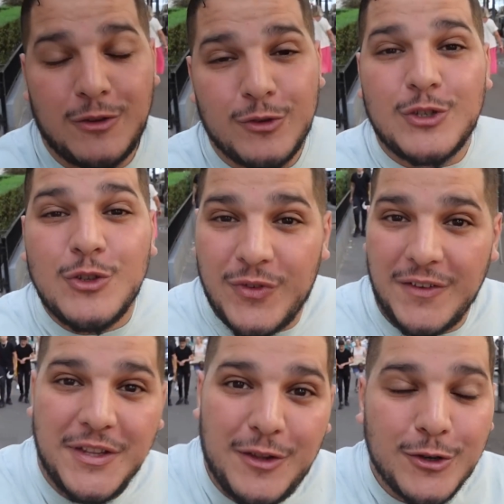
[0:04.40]
à tous, nouvelle
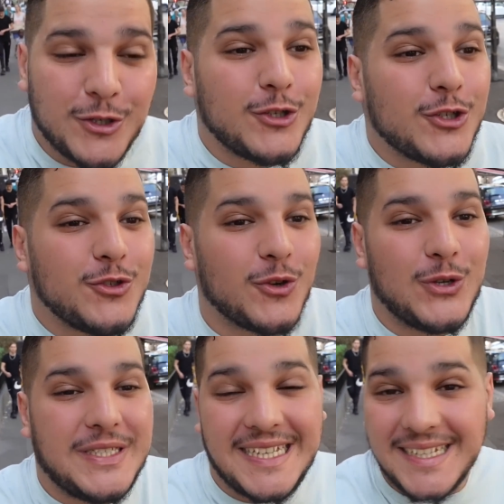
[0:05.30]
vidéo. Aujourd'hui, je suis dans le
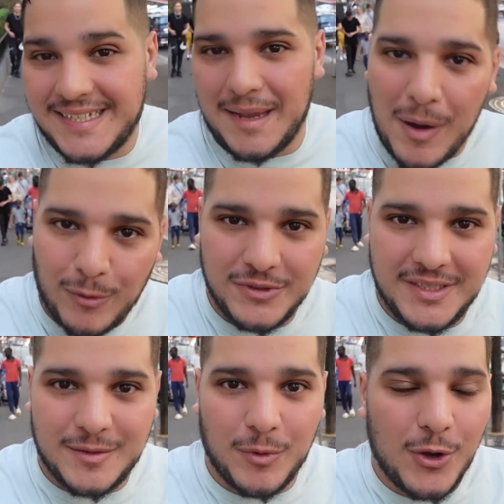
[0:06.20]
15e
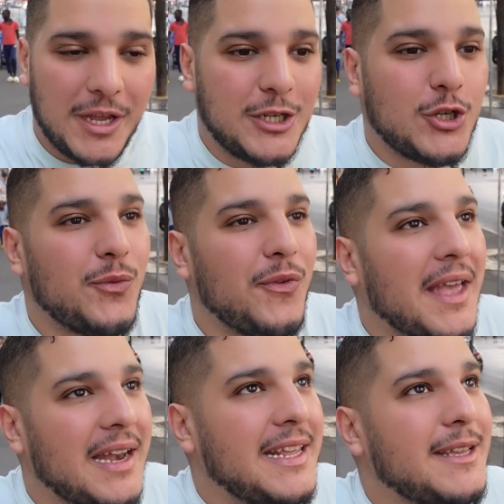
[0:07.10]
arrondissement et je vais
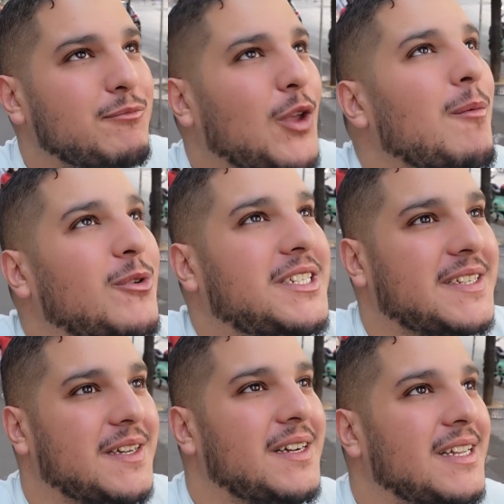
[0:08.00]
aller, comment dire
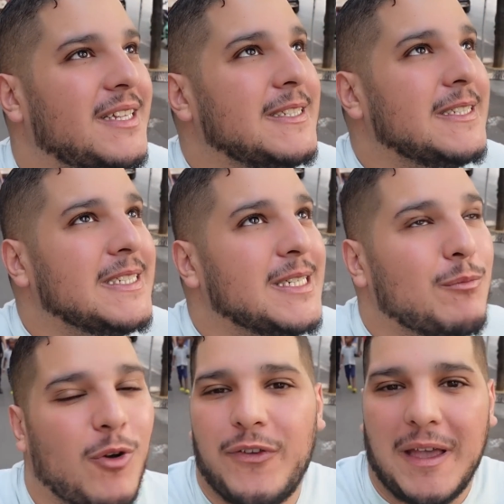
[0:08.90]
ça
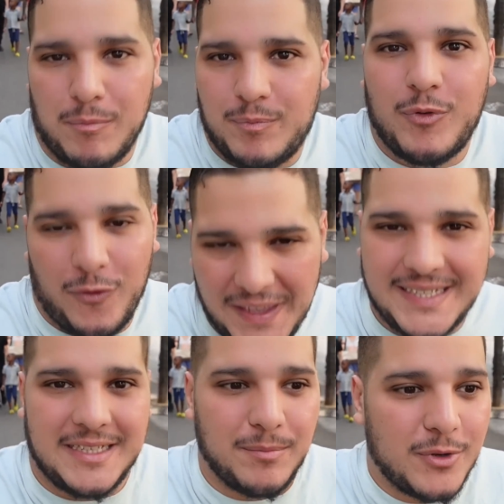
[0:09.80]
pour faire, pour faire
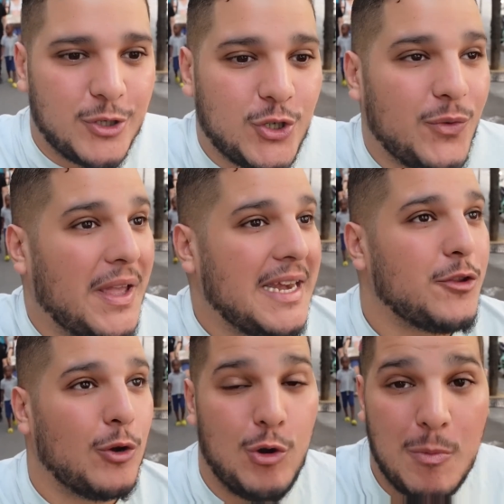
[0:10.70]
simple, je vais aller
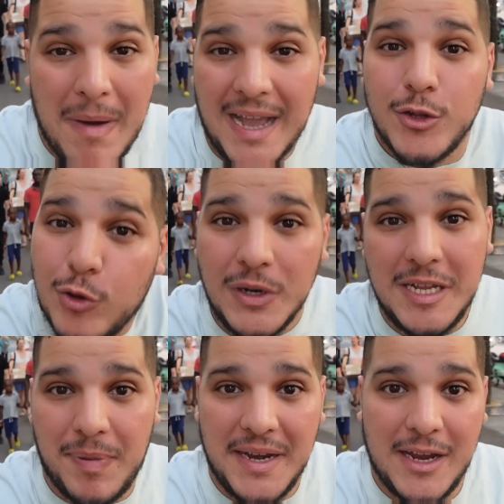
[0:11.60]
dans le McDo
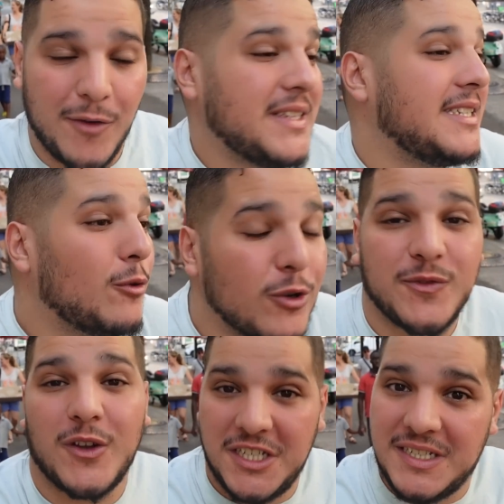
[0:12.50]
libanais. En fait, c'est une grosse
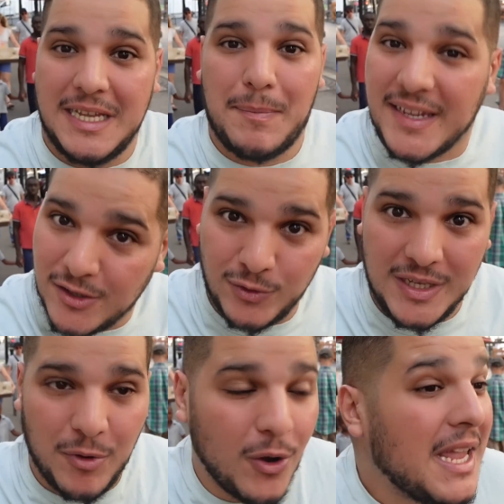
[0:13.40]
franchise qui est présente au
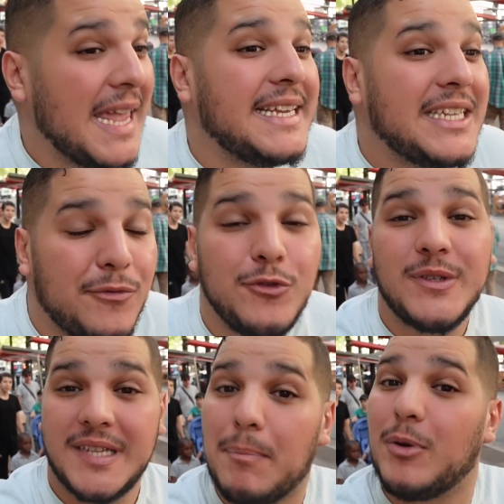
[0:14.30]
Liban et qui est venue
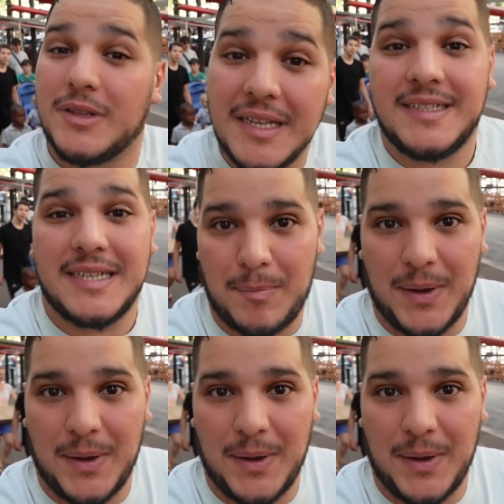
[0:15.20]
s'implanter ici à